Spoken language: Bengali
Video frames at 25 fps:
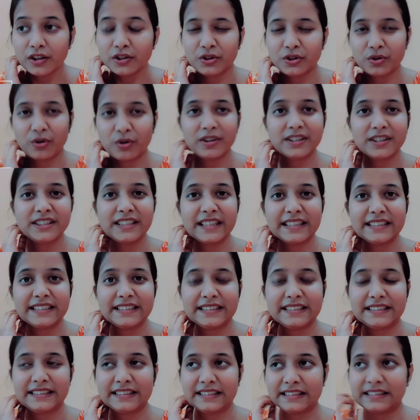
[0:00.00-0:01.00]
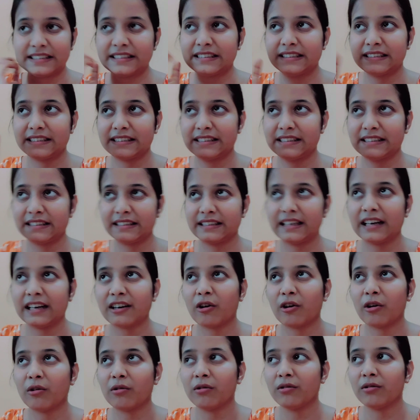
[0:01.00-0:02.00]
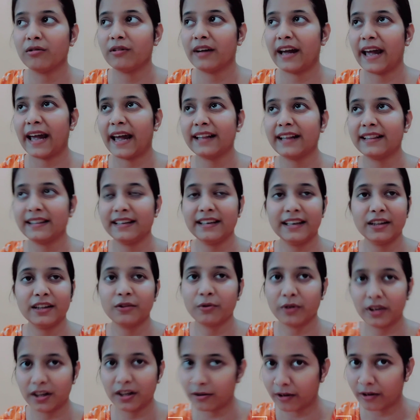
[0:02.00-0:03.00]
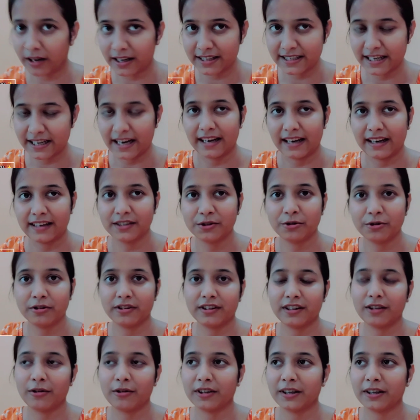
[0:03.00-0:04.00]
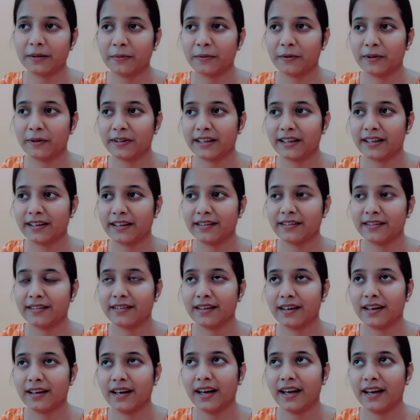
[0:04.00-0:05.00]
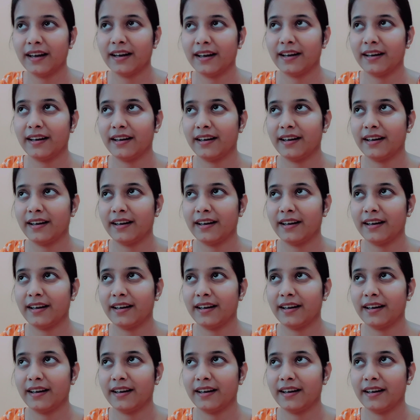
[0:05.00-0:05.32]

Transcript: সংসার কেকটা কখনো একদিনে তৈরি করা যায় না সত্যি কথা বলতে হ্যাঁ